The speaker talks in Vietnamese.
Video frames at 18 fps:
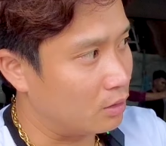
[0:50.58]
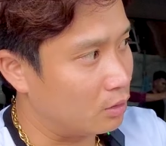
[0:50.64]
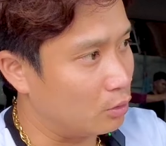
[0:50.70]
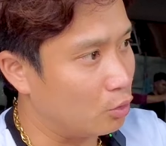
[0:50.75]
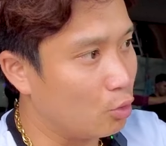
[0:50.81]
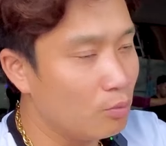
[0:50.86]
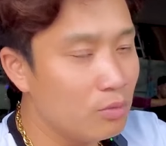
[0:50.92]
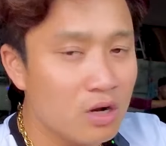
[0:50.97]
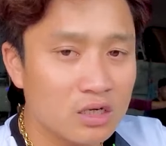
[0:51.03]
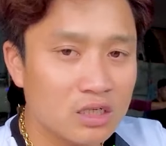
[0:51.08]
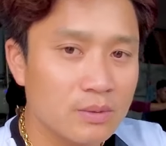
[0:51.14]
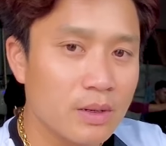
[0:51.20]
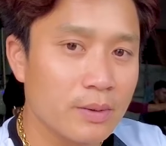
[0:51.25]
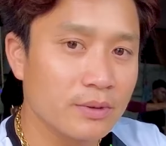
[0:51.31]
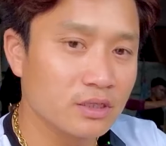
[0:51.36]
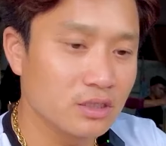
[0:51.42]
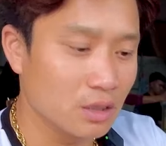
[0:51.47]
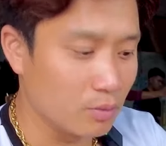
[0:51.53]
đốm nước trên
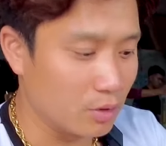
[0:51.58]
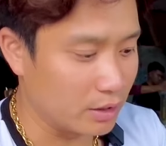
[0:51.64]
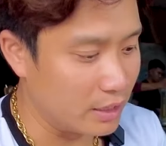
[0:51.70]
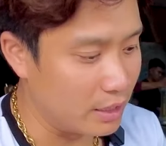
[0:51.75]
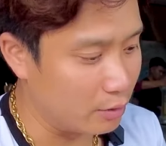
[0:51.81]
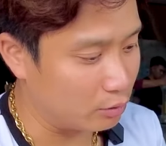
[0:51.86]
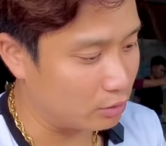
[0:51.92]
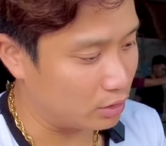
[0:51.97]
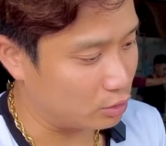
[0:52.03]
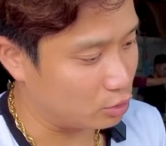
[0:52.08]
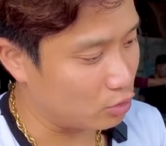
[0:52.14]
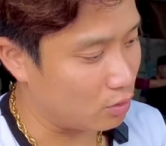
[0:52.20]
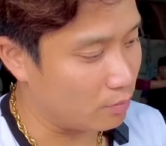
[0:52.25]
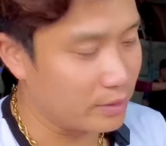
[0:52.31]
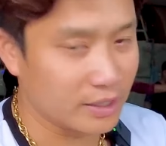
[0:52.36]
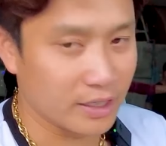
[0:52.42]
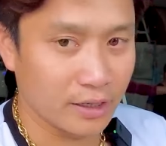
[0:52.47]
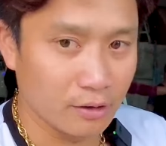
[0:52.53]
bề mặt sơn, mọi người đều có thể
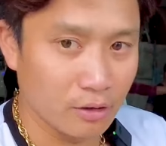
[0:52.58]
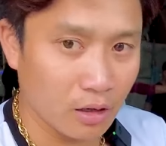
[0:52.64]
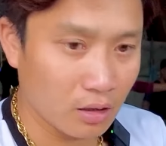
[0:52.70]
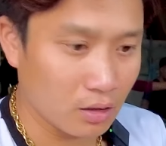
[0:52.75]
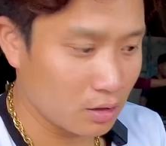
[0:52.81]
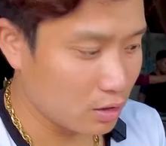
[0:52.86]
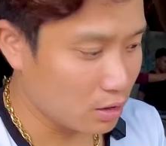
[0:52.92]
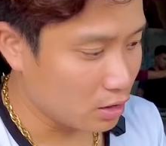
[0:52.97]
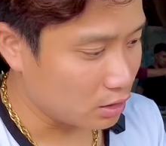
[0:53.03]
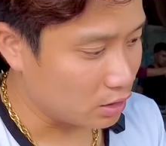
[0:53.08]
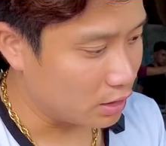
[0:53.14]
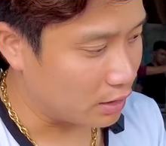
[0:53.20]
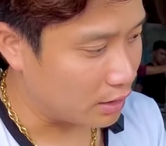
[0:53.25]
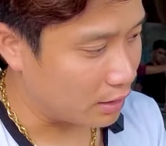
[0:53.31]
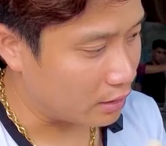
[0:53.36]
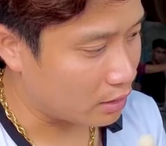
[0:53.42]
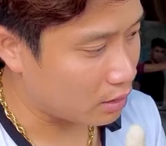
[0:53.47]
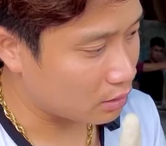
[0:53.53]
cho bình này được. Thì
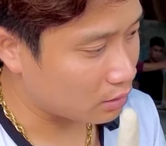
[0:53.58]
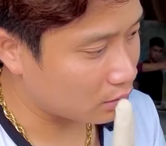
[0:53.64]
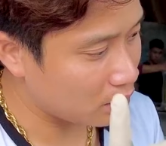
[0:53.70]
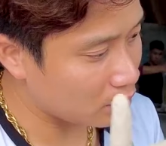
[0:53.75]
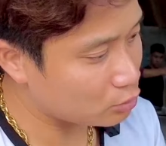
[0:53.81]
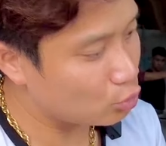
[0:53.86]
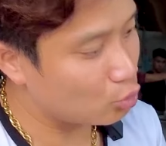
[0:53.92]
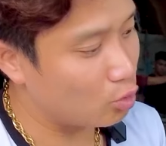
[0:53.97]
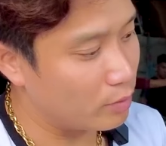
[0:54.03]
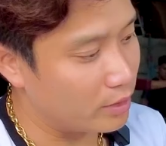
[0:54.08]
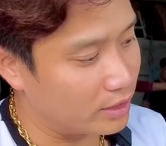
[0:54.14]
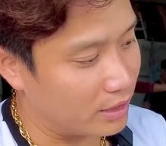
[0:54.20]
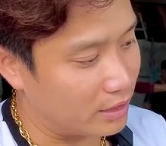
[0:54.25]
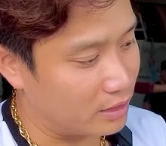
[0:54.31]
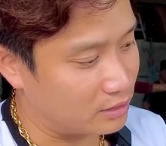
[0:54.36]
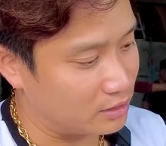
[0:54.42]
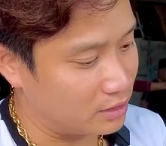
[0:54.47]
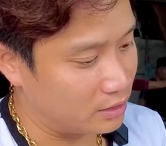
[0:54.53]
cái tác dụng của bình
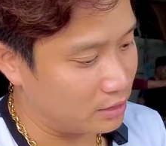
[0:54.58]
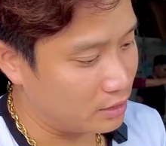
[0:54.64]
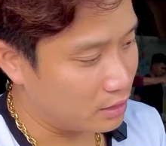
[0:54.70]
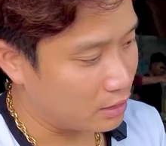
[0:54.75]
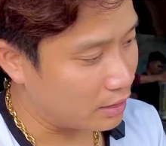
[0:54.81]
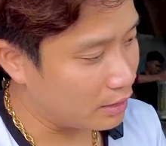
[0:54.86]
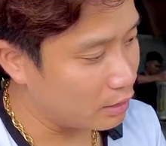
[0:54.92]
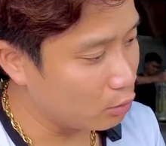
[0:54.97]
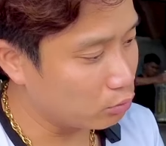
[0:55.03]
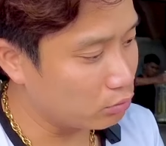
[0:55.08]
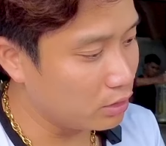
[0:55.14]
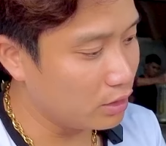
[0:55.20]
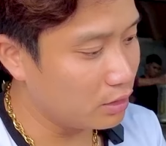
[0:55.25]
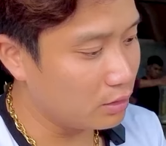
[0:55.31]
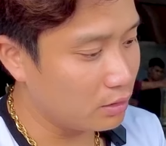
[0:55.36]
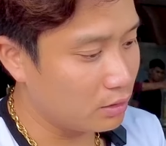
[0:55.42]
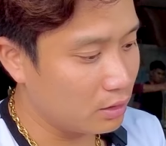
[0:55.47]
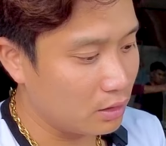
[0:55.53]
này là gì? Cái đầu
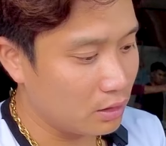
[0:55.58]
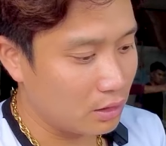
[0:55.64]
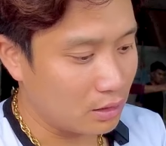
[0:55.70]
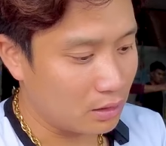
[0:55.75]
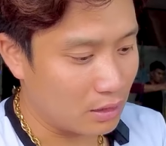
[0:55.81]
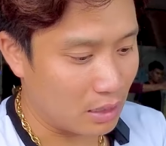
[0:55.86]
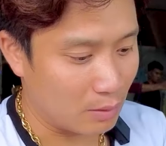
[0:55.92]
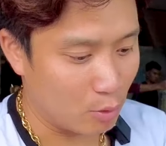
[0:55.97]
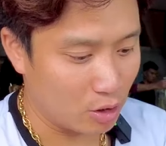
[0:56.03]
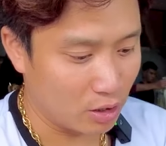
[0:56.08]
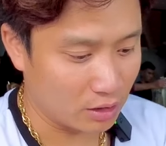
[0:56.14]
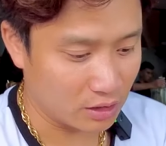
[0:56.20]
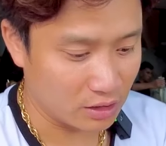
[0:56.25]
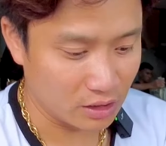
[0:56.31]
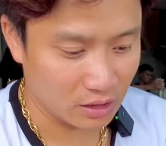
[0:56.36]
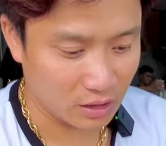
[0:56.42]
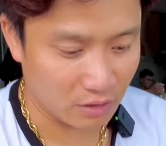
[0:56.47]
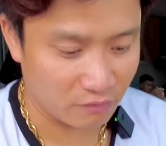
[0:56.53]
tiên là mọi người
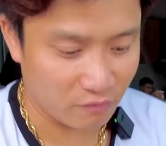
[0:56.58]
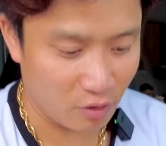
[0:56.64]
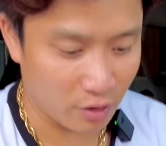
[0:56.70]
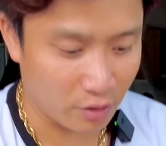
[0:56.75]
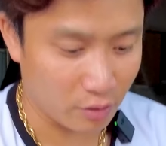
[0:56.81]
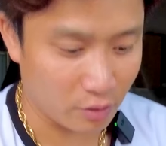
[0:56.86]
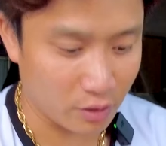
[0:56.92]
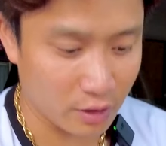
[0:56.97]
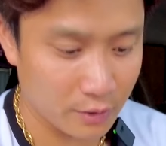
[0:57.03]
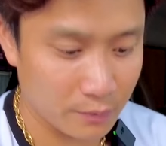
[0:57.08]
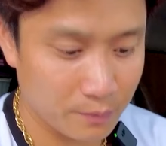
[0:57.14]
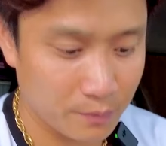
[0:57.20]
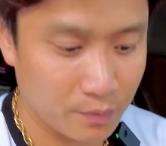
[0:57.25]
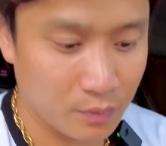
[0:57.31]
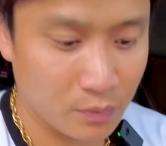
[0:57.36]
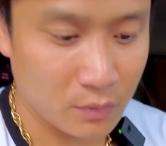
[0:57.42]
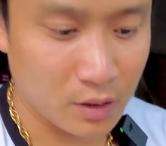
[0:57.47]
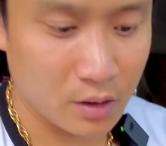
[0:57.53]
thì nhìn thấy cái vòi của nó đây,
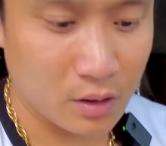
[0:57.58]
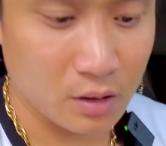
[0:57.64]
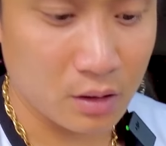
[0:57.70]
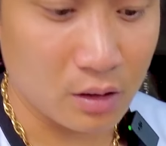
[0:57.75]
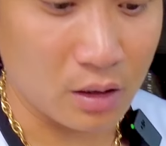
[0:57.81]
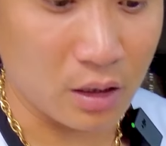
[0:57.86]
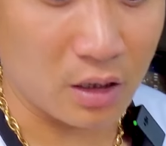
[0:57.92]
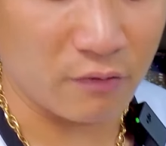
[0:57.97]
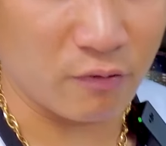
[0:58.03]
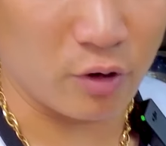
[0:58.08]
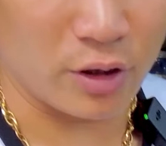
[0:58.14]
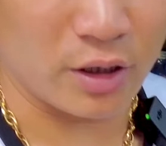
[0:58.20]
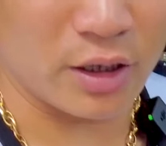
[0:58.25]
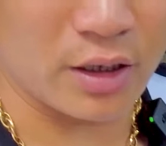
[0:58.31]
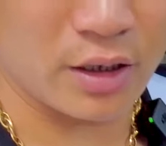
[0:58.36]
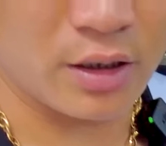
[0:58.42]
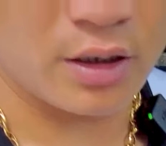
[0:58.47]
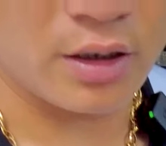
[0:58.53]
là cái vòi đây,